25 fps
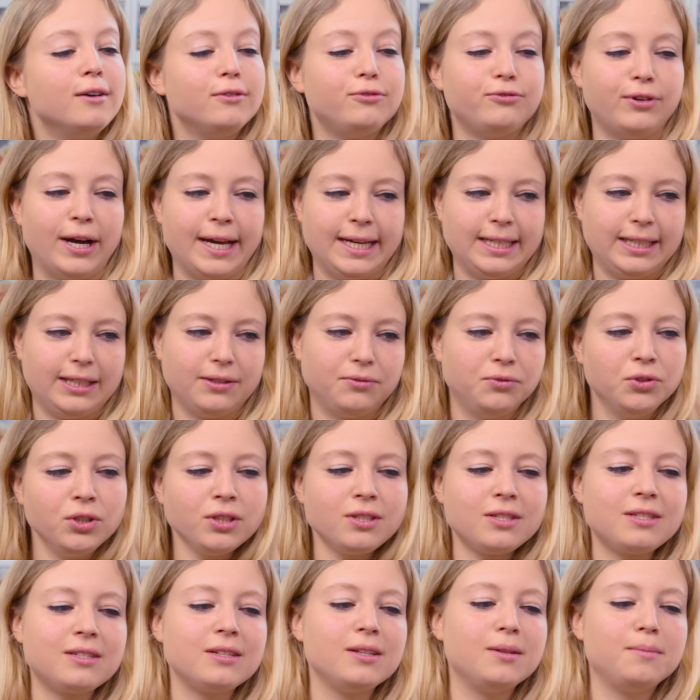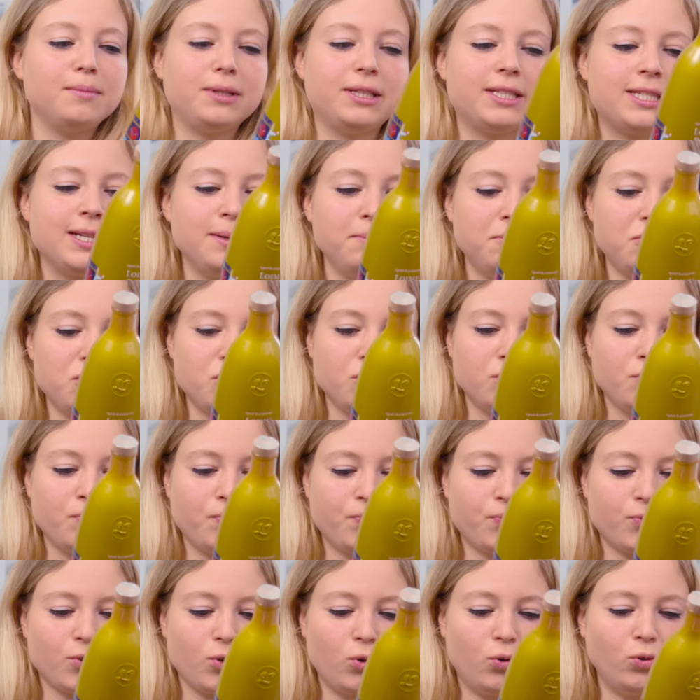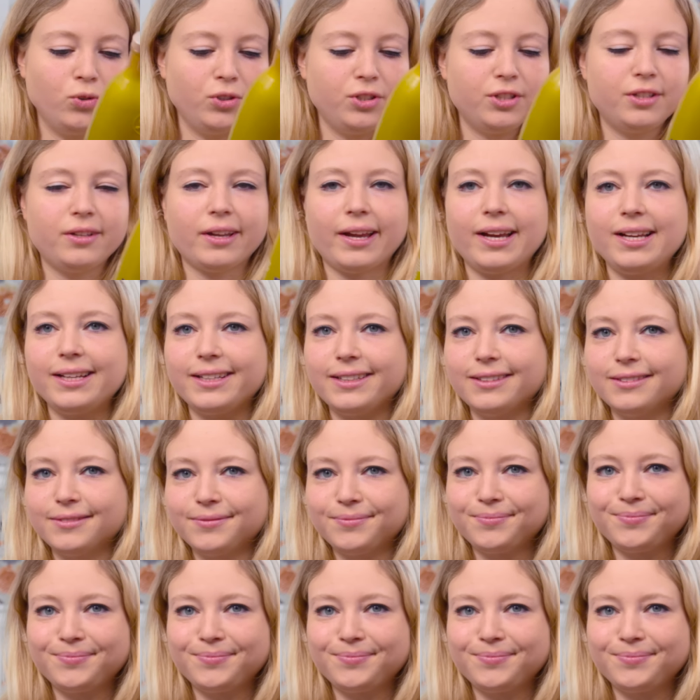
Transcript: fein gewürzt mit Zimt und Nelken